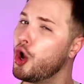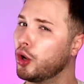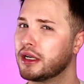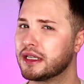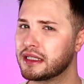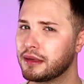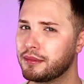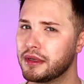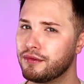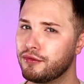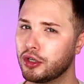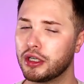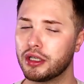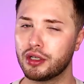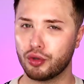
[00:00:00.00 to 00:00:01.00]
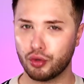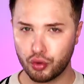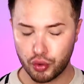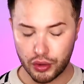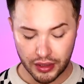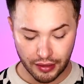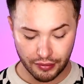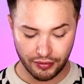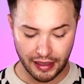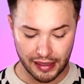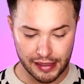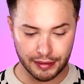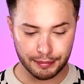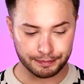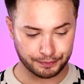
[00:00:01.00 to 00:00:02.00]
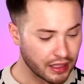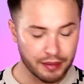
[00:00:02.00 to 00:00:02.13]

und das hat mir wirklich gut gefallen.